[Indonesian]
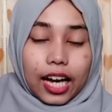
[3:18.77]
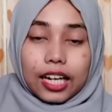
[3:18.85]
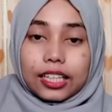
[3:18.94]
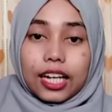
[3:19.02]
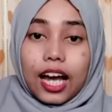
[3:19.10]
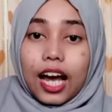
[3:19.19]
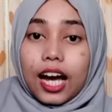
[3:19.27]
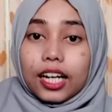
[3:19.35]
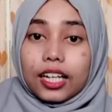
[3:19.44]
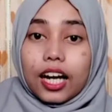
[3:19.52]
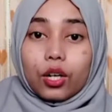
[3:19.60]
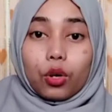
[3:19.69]
Karena
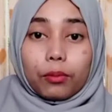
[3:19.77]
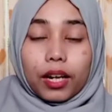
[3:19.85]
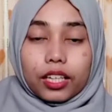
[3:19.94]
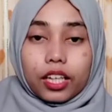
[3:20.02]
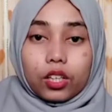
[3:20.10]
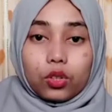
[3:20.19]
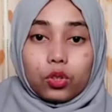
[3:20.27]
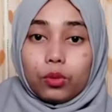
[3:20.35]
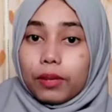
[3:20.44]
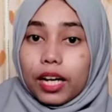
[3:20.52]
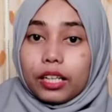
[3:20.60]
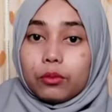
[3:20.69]
harga normalnya
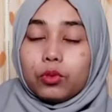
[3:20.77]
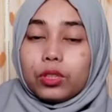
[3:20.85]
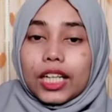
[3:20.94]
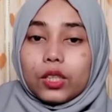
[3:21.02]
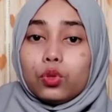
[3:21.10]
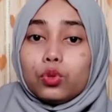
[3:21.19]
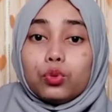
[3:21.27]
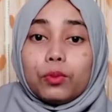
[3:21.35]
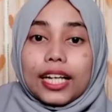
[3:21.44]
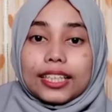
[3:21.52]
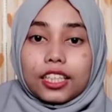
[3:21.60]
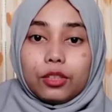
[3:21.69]
itu paling murah itu
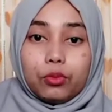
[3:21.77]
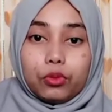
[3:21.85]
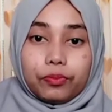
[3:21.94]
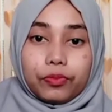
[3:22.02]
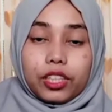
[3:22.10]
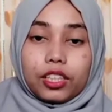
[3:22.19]
17.000.